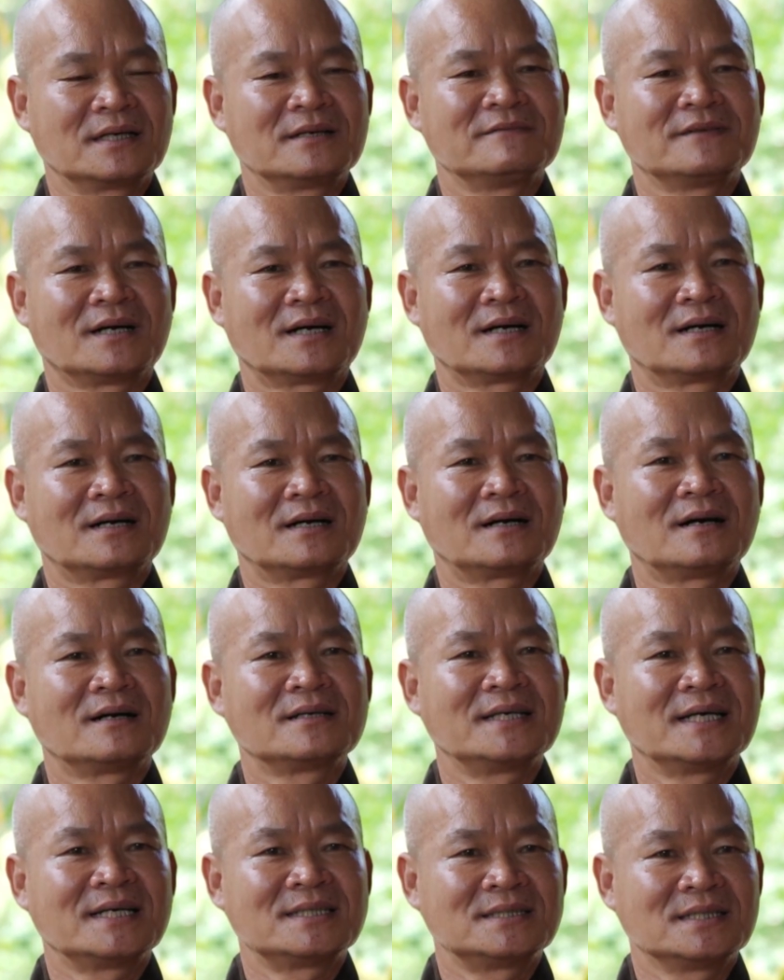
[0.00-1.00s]
dời cái vật
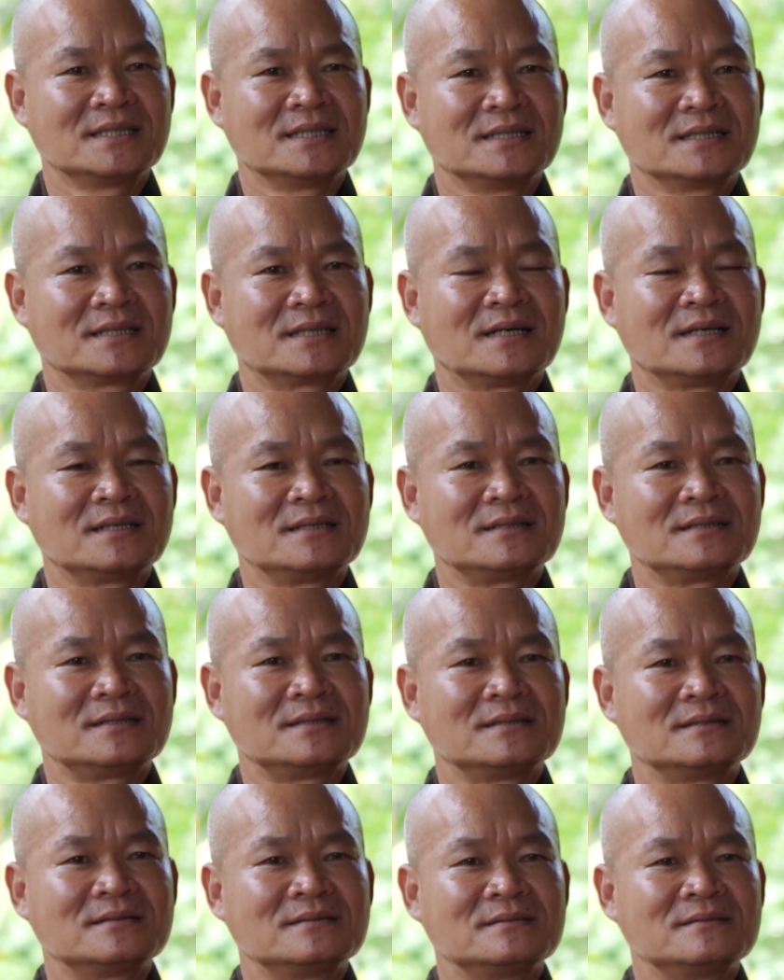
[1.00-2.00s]
có giá trị,
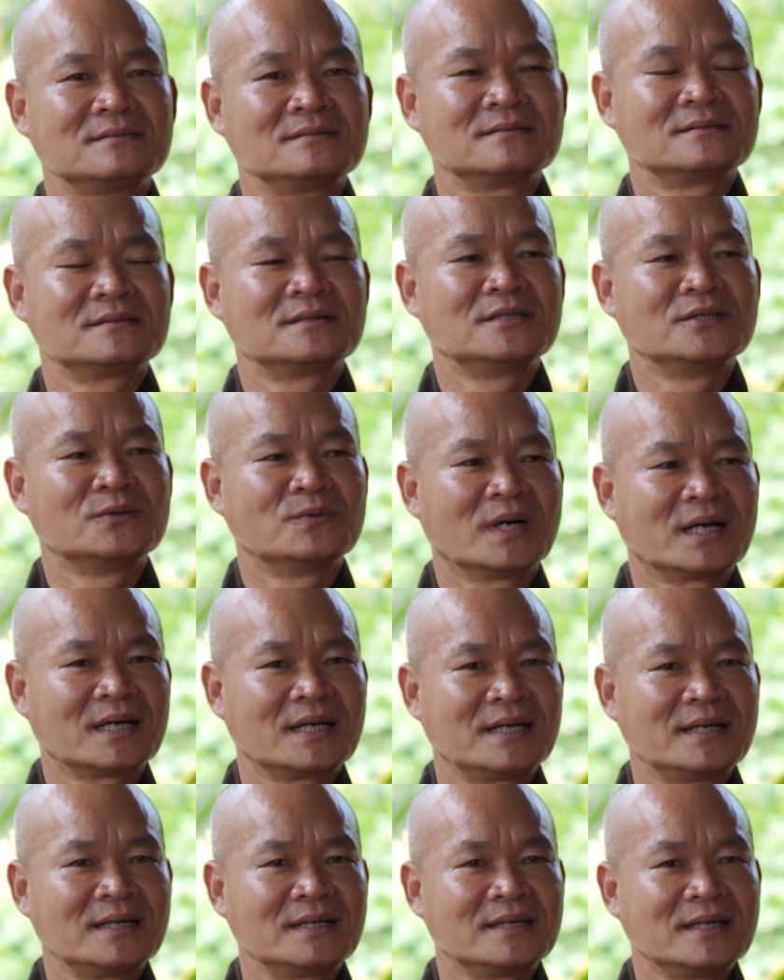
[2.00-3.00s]
có người
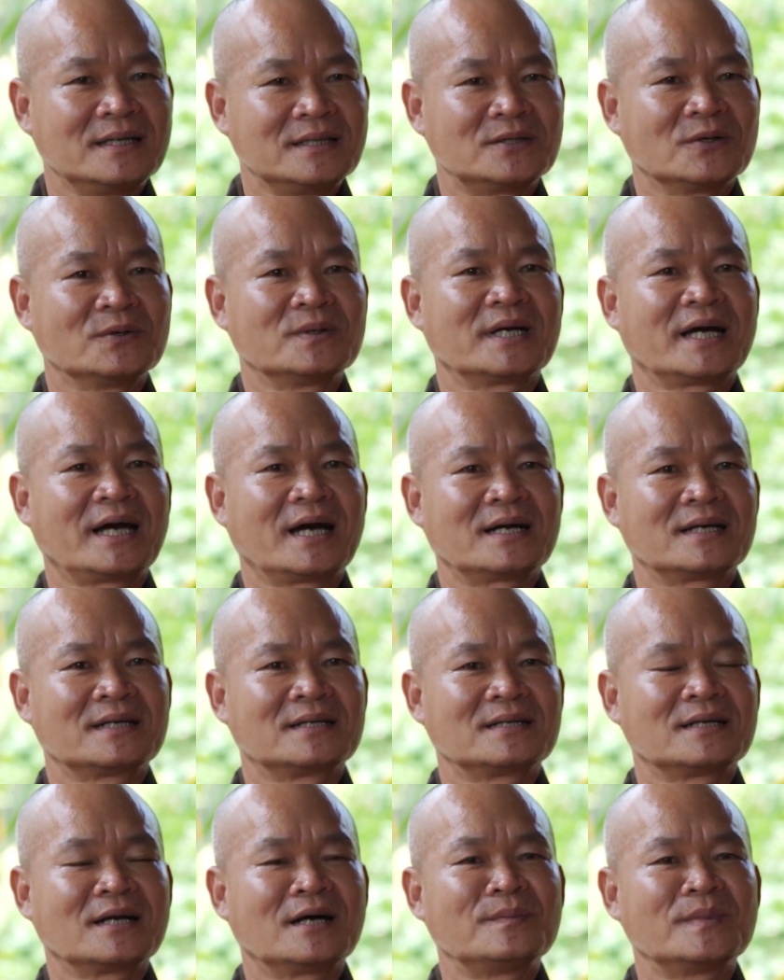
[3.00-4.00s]
quản lý đi chỗ
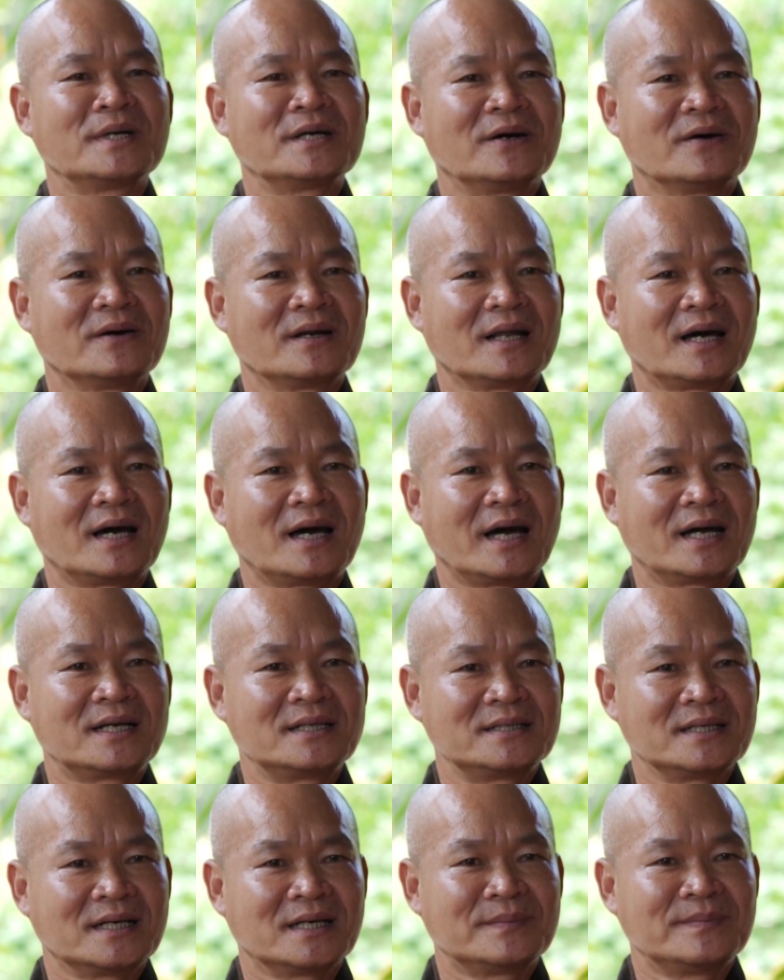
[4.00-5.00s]
khác, đó mới gọi là
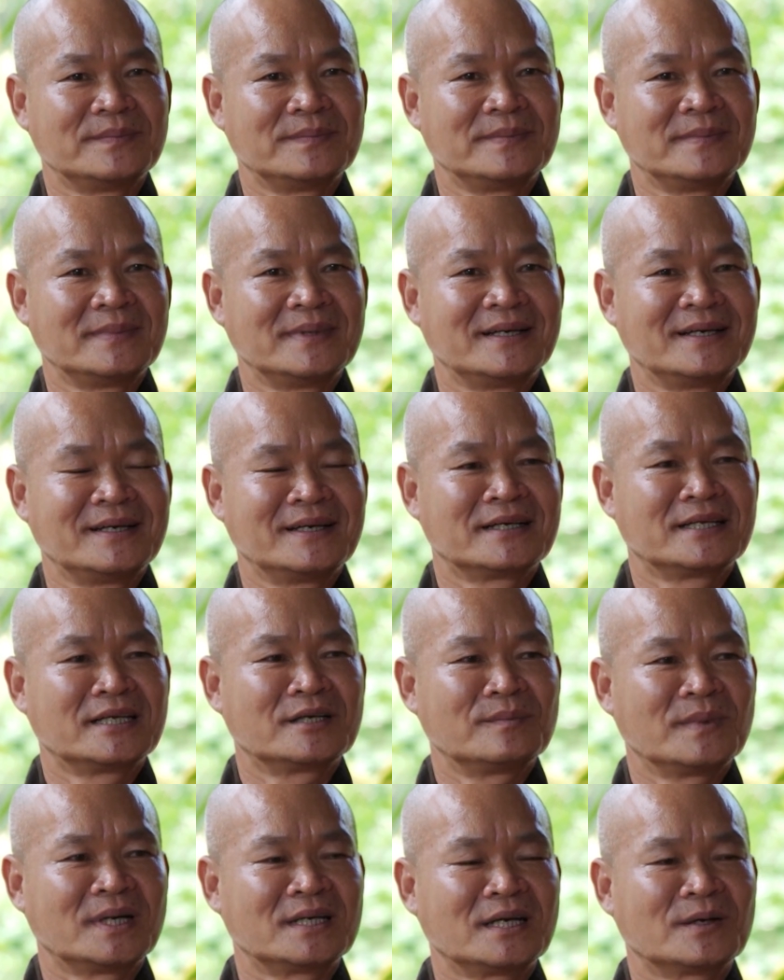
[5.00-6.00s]
ăn trộm.
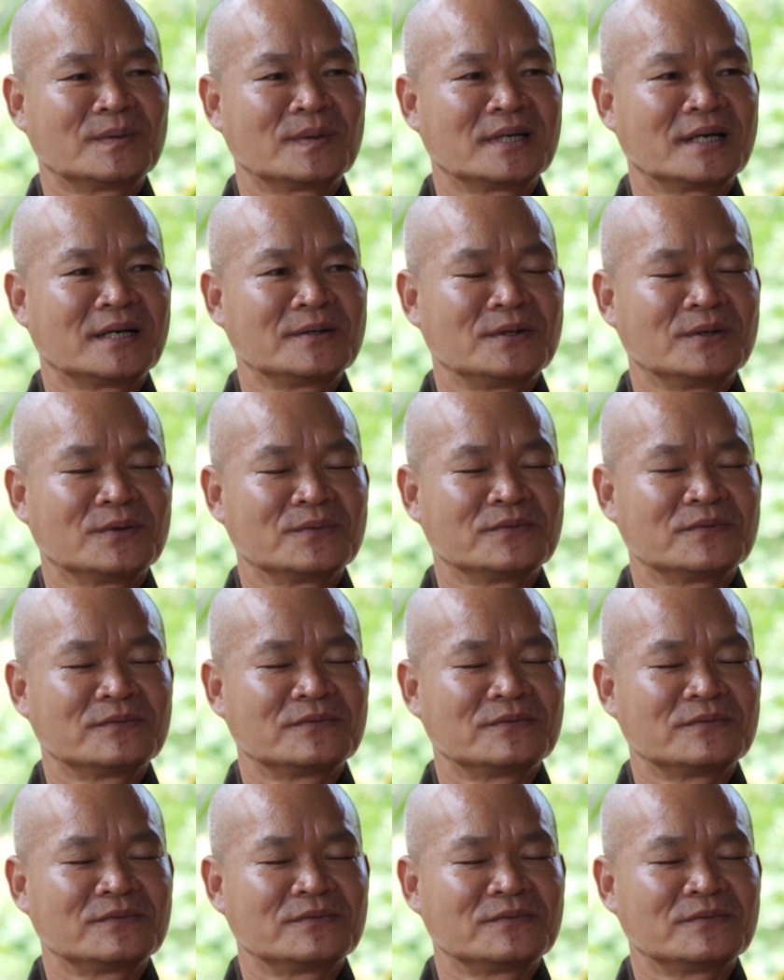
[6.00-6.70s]
Nhưng mà trong cái giáo